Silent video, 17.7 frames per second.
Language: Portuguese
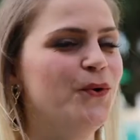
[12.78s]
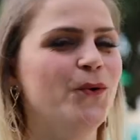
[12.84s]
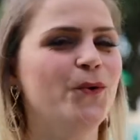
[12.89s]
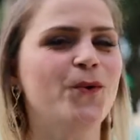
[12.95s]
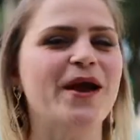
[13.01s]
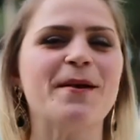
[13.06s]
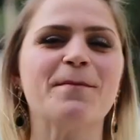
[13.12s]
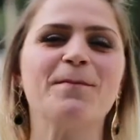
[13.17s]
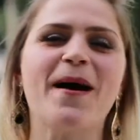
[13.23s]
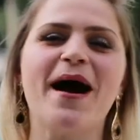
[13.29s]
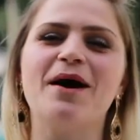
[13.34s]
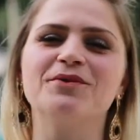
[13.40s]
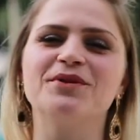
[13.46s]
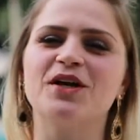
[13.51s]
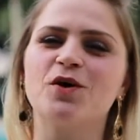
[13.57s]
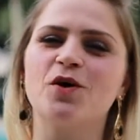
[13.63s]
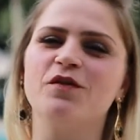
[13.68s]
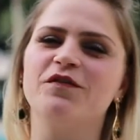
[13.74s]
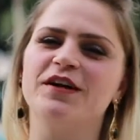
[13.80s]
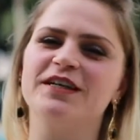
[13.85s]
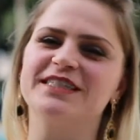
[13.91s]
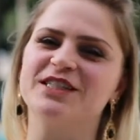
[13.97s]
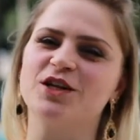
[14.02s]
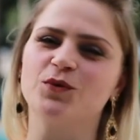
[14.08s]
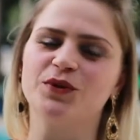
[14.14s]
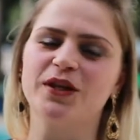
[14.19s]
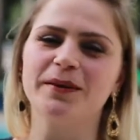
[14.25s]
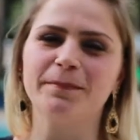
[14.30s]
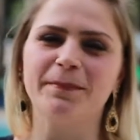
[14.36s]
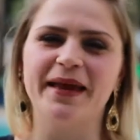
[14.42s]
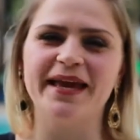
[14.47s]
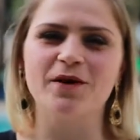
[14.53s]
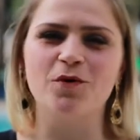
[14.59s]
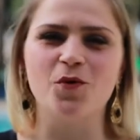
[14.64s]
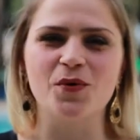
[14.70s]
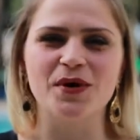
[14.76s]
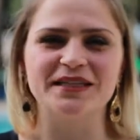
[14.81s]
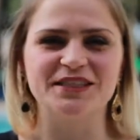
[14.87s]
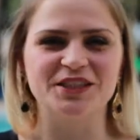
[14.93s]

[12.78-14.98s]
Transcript: O Em Pauta conversou também com a